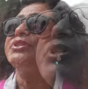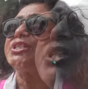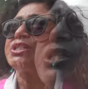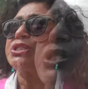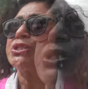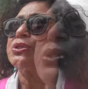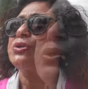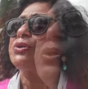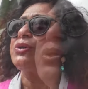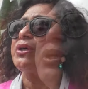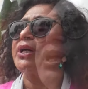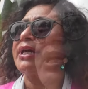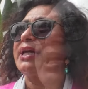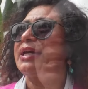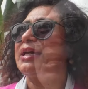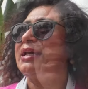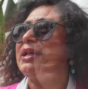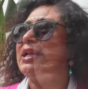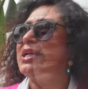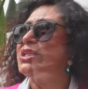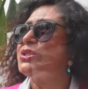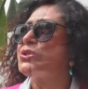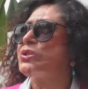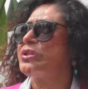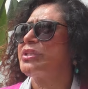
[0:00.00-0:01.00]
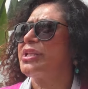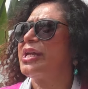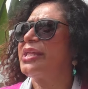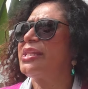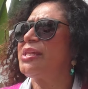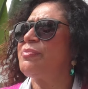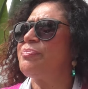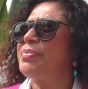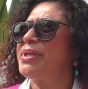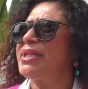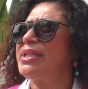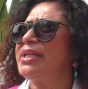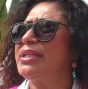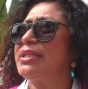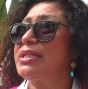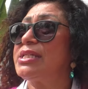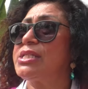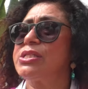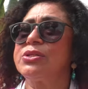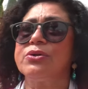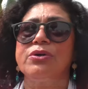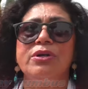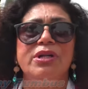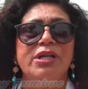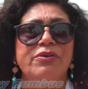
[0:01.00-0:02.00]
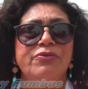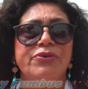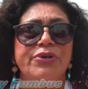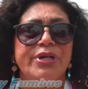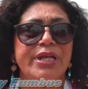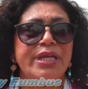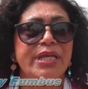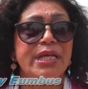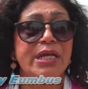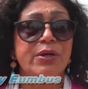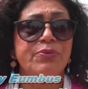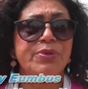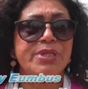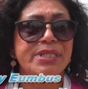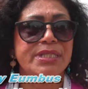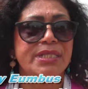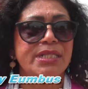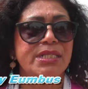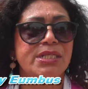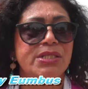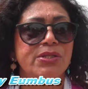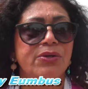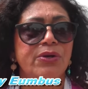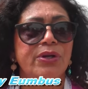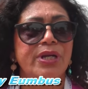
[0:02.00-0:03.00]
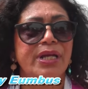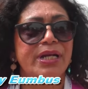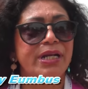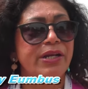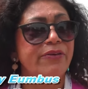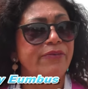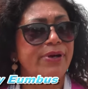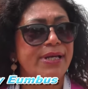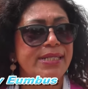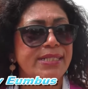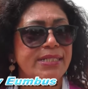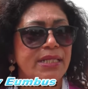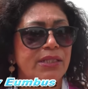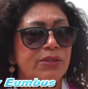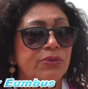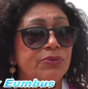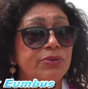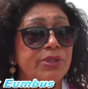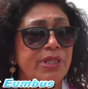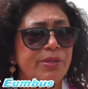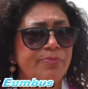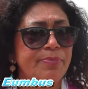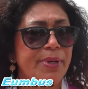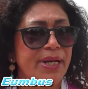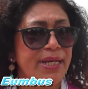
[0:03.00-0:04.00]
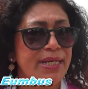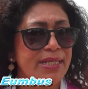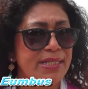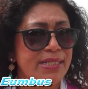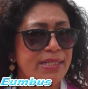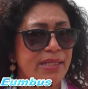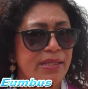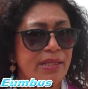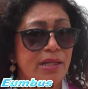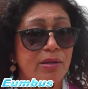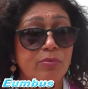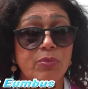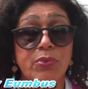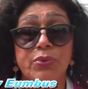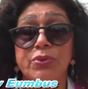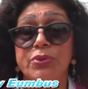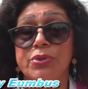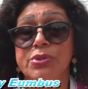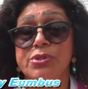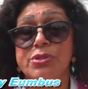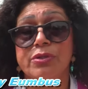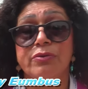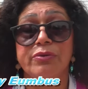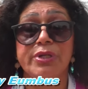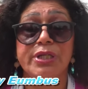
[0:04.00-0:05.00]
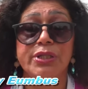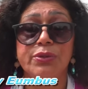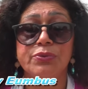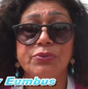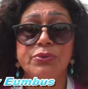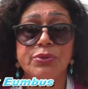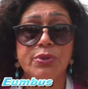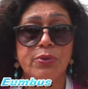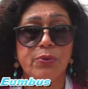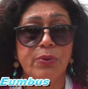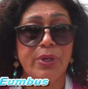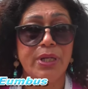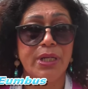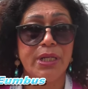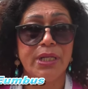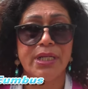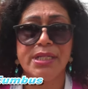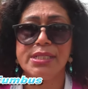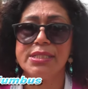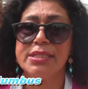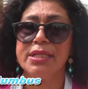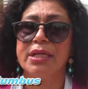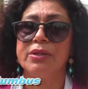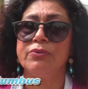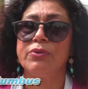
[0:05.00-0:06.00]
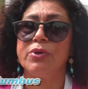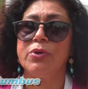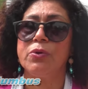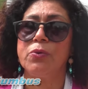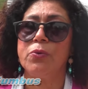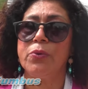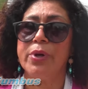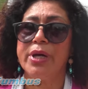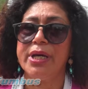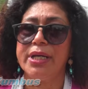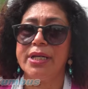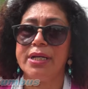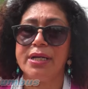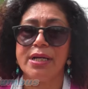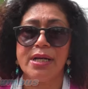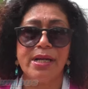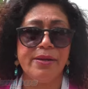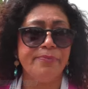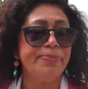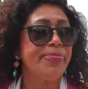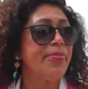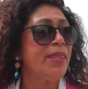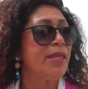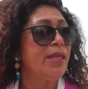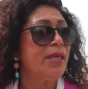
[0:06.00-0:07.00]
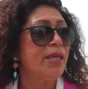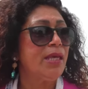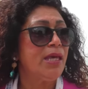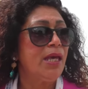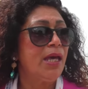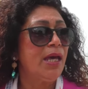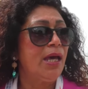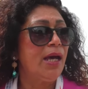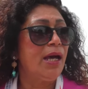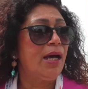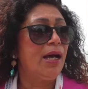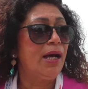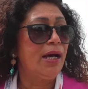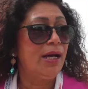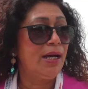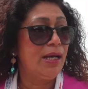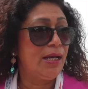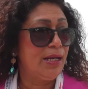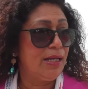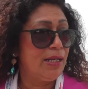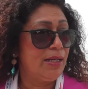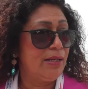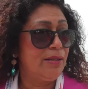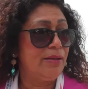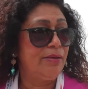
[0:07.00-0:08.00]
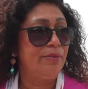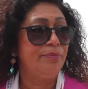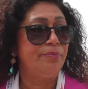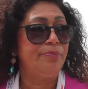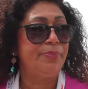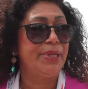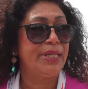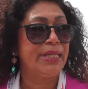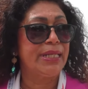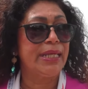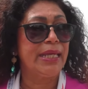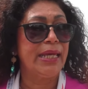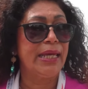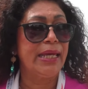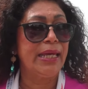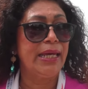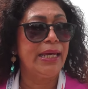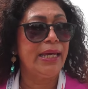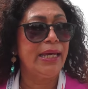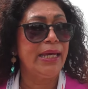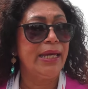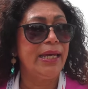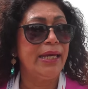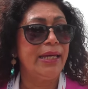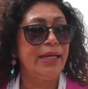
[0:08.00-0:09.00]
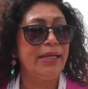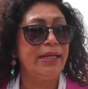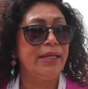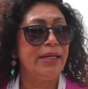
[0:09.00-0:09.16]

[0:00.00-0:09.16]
visto che la giornata è piena di sole, vorrei che queste sole arrivassero a tutti i paesi del mondo, soprattutto quelli che stanno in guerra. Uh, perché